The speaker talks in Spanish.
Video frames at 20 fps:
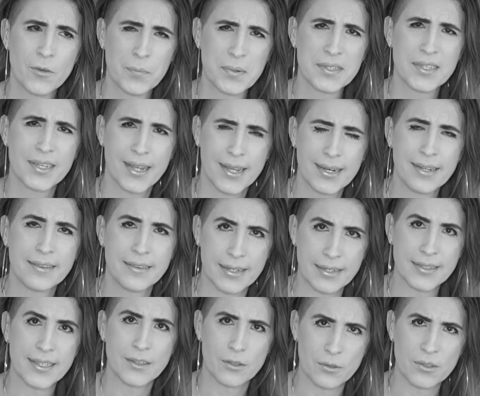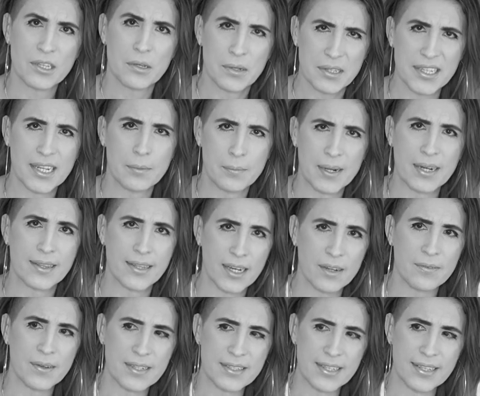Yo pensé que el Internet nos iba a salvar de la
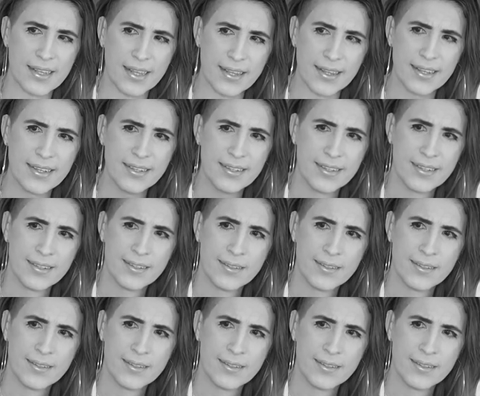falsedad. ¿eh?